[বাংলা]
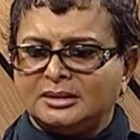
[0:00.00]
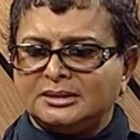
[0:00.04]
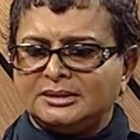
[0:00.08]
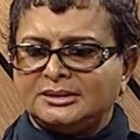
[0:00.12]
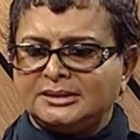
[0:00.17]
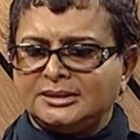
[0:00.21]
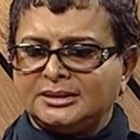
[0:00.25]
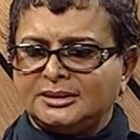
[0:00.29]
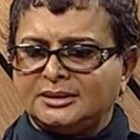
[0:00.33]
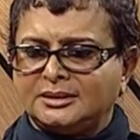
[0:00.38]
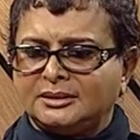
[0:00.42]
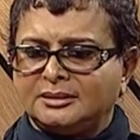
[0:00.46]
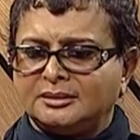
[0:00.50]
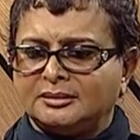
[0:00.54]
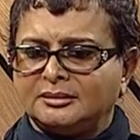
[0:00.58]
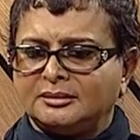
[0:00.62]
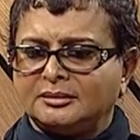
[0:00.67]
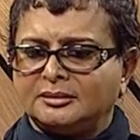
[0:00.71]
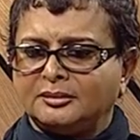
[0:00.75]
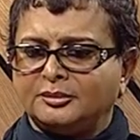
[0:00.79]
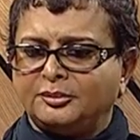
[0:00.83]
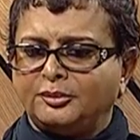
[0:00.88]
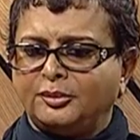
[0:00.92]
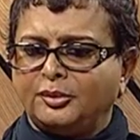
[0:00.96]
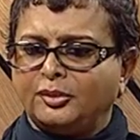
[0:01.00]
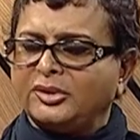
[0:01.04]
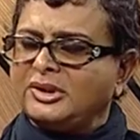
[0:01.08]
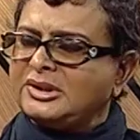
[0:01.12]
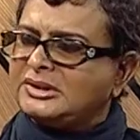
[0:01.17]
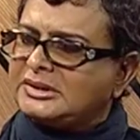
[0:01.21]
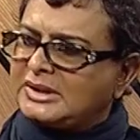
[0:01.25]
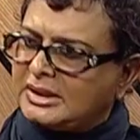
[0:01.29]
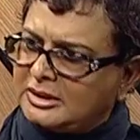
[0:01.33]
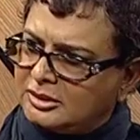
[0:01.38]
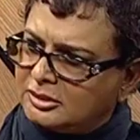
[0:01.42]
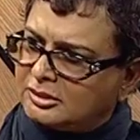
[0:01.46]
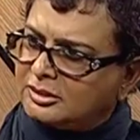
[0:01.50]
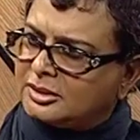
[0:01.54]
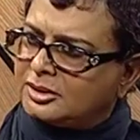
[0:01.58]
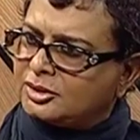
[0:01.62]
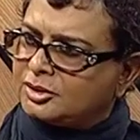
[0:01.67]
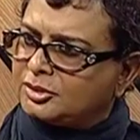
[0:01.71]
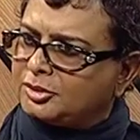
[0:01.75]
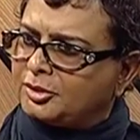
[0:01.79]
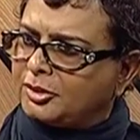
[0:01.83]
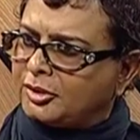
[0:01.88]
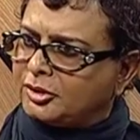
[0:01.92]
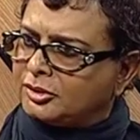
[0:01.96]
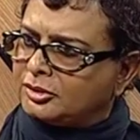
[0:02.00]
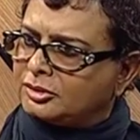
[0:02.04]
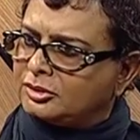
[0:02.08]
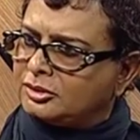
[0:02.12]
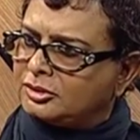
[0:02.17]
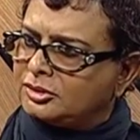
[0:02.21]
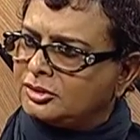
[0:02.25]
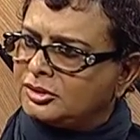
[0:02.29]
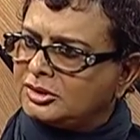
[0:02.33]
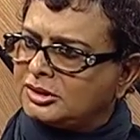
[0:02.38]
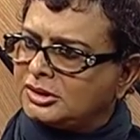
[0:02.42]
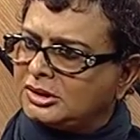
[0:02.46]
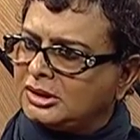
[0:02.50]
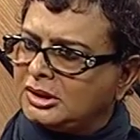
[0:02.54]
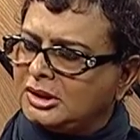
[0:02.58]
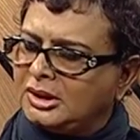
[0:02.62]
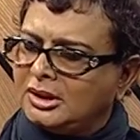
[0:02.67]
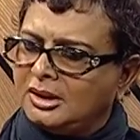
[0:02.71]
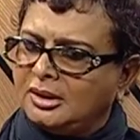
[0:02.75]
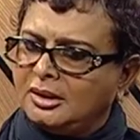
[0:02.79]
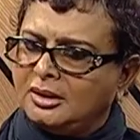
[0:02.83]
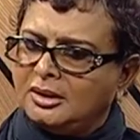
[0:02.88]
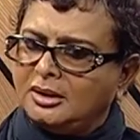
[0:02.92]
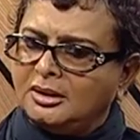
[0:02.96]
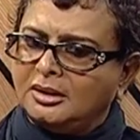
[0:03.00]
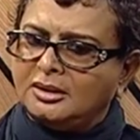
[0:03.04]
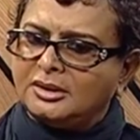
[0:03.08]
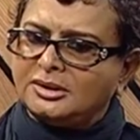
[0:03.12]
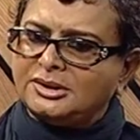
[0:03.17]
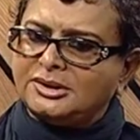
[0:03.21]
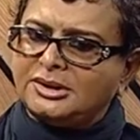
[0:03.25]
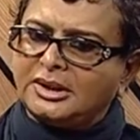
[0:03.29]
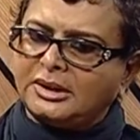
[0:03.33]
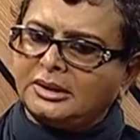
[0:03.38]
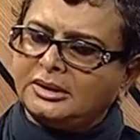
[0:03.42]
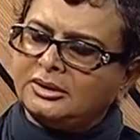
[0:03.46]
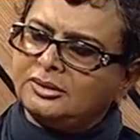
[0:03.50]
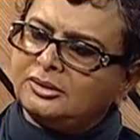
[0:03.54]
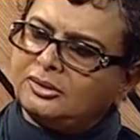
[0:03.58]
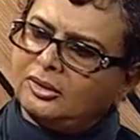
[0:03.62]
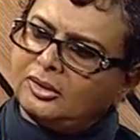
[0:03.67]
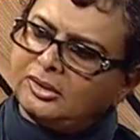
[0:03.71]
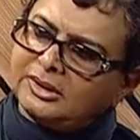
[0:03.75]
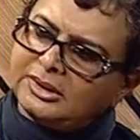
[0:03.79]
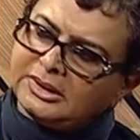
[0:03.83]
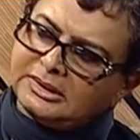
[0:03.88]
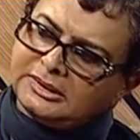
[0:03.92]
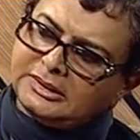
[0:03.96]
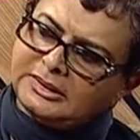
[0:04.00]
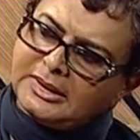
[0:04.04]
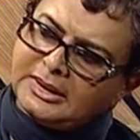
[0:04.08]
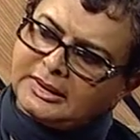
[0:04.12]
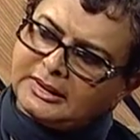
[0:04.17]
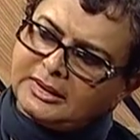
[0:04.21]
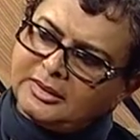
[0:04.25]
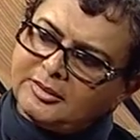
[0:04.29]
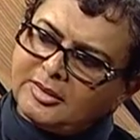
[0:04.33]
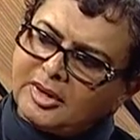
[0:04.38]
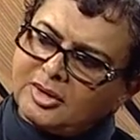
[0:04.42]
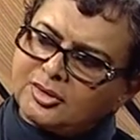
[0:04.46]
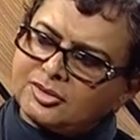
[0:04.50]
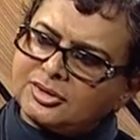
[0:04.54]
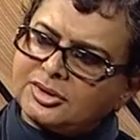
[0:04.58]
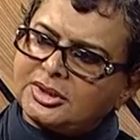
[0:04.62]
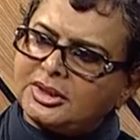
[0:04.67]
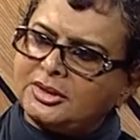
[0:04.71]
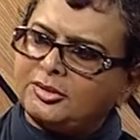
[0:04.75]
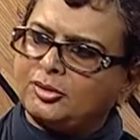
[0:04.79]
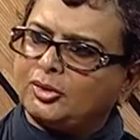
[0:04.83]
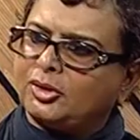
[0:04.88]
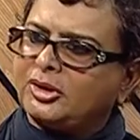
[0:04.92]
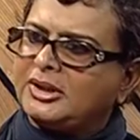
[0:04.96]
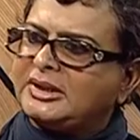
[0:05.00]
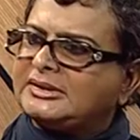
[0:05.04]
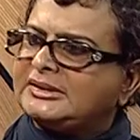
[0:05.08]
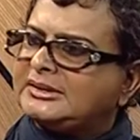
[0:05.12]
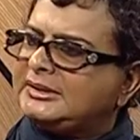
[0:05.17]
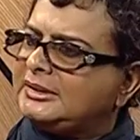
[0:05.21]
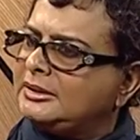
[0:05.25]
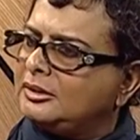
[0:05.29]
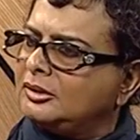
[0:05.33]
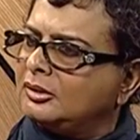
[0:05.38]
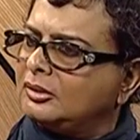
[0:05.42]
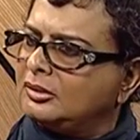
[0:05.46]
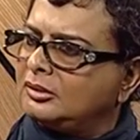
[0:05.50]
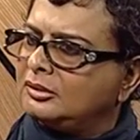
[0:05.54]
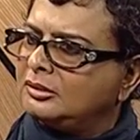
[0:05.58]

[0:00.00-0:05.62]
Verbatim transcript: যে পরিচালক ঋতুপর্ণ ঘোষ সে কিন্তু অনেক দিন আগেই মানুষের মনে ছিল